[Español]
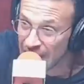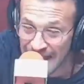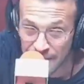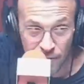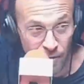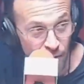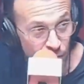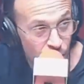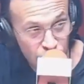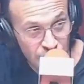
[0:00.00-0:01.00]
el año,
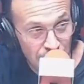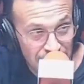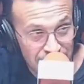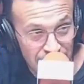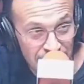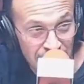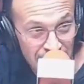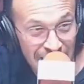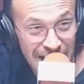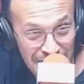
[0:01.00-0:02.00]
los 12 meses,
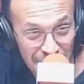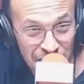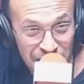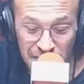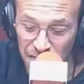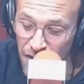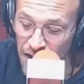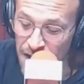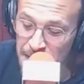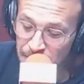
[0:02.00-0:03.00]
el déficit
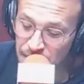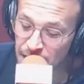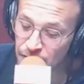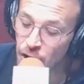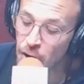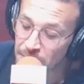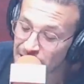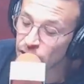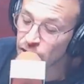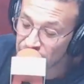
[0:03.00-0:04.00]
fue de
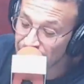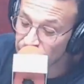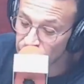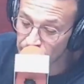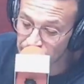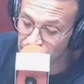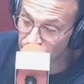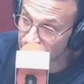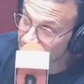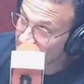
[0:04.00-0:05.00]
2.200
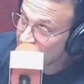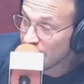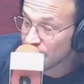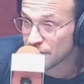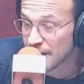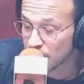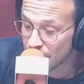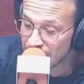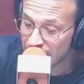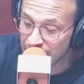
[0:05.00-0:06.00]
millones. Eso te da
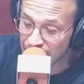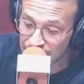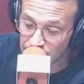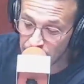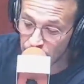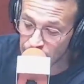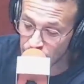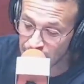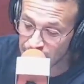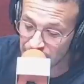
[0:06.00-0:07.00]
una idea. Si vamos
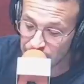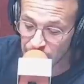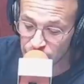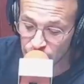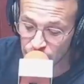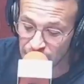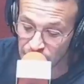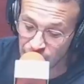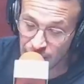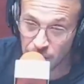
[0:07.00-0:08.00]
cuatro meses,
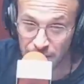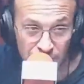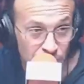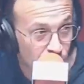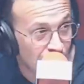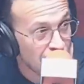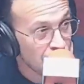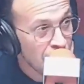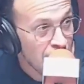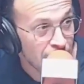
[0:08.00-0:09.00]
1.800 y el año pasado, en todo el
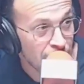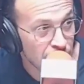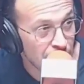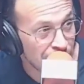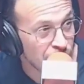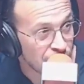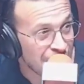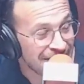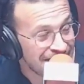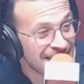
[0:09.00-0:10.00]
año, fueron 2.200,
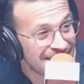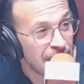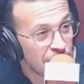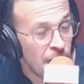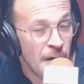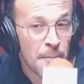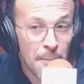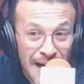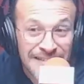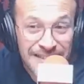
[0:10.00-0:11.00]
quiere decir que este año
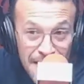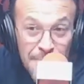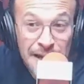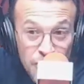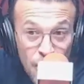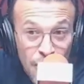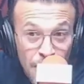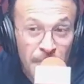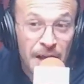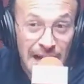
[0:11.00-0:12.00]
va a ser mayor
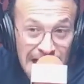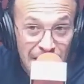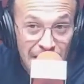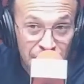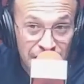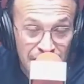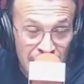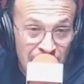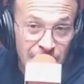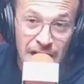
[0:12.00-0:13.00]
el déficit.
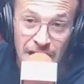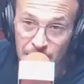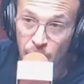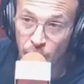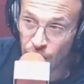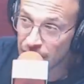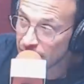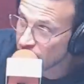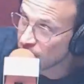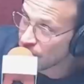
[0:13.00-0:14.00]
¿Tenemos
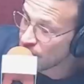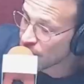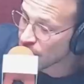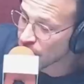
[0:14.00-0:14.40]
dólares con, los